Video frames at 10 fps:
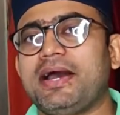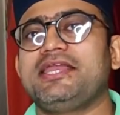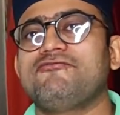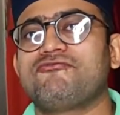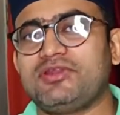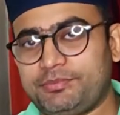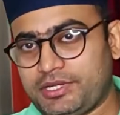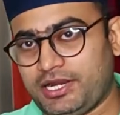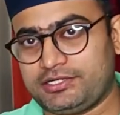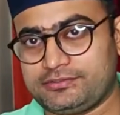बाई
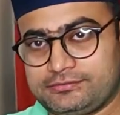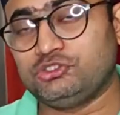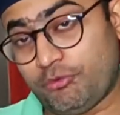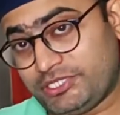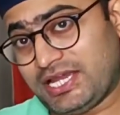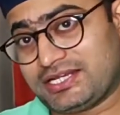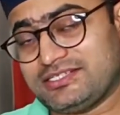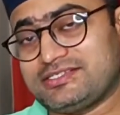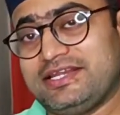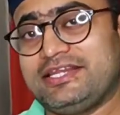फ्लिपकार्ट जो भी चार्जेस